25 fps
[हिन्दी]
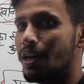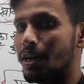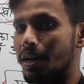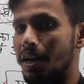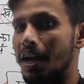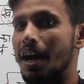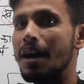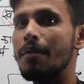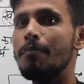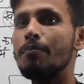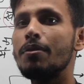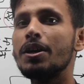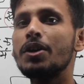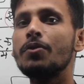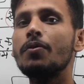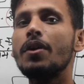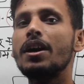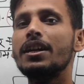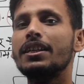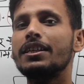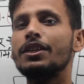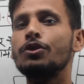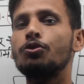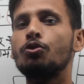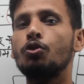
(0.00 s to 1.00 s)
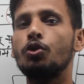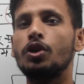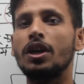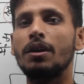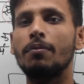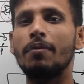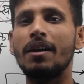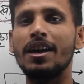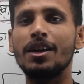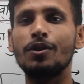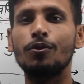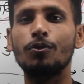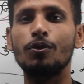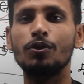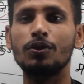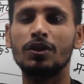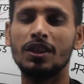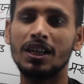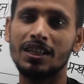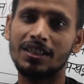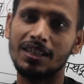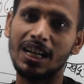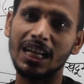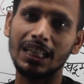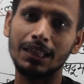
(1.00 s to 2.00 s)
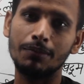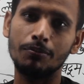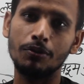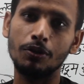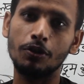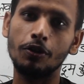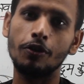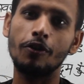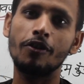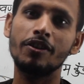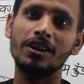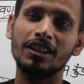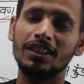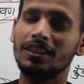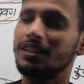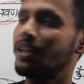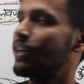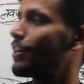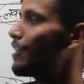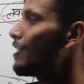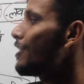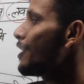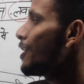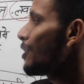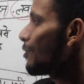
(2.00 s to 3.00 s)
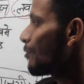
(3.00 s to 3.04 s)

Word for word: राम भगवान की छोटा भाई कौन था साथ में कौन रहता था